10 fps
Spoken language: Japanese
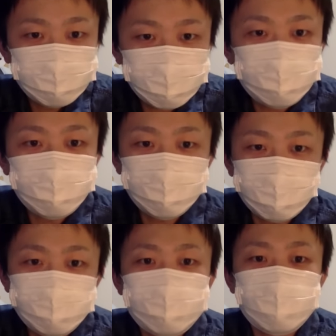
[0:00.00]
ンの
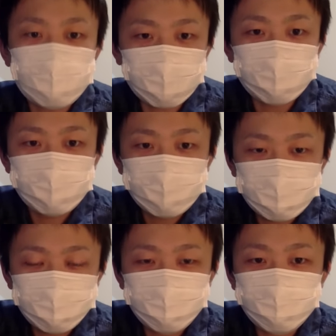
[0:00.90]
レベル上げ
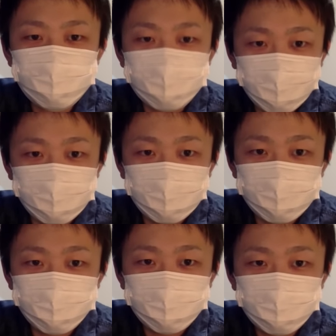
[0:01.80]
ということで、
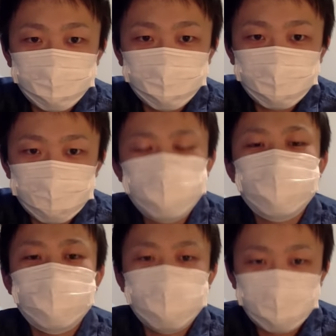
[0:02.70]
もう、はしょっ
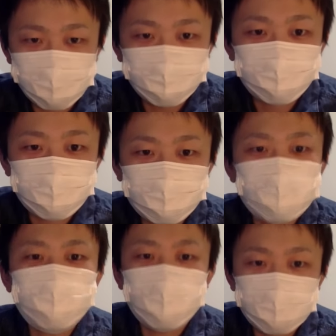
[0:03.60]
ちゃいました。
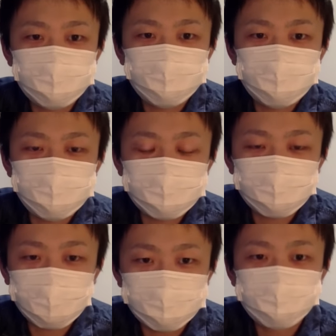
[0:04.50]
カットです。
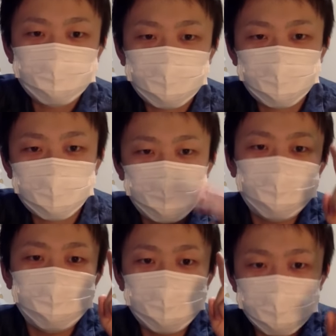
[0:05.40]
はい。カットし
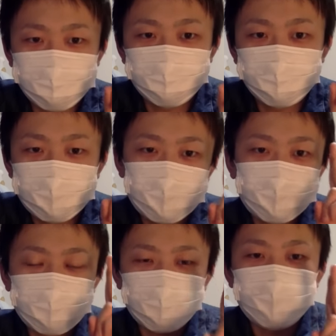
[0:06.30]
ちゃいました。
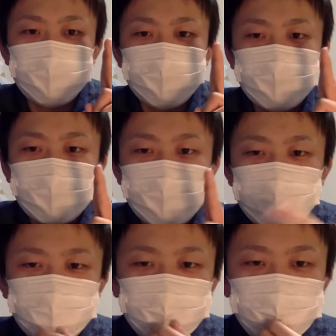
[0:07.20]
で、まあ、
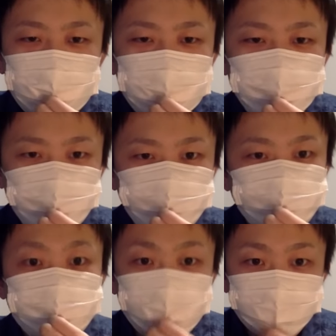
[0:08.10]
マックス
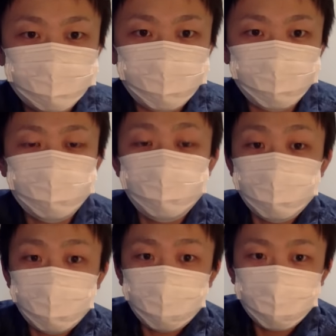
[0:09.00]
14ターンということ
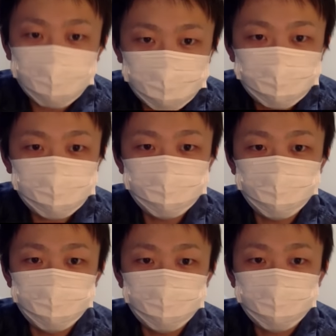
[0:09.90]
で、はい、あ
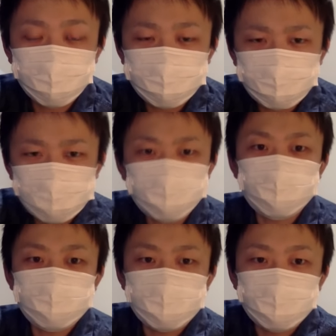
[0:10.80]
とで
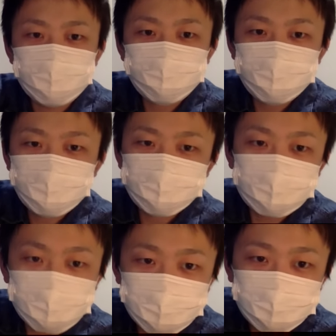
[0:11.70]
すね、結構比較
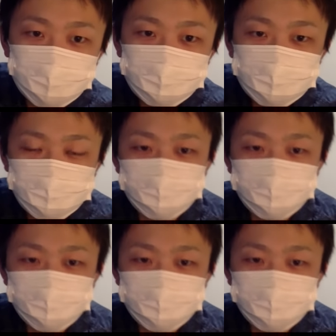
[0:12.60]
的す